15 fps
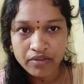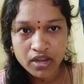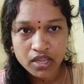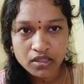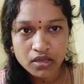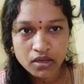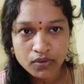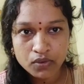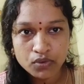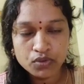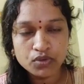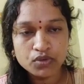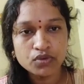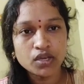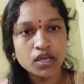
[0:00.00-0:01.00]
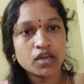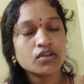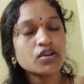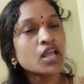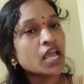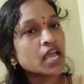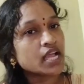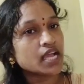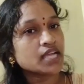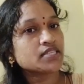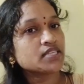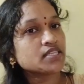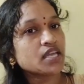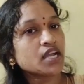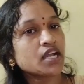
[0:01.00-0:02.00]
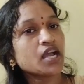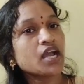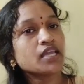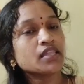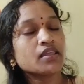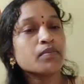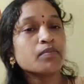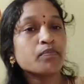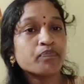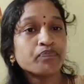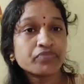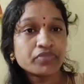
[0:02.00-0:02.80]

ఎవరైతే అనుకుంటున్నారో ఖచ్చితంగా అయితే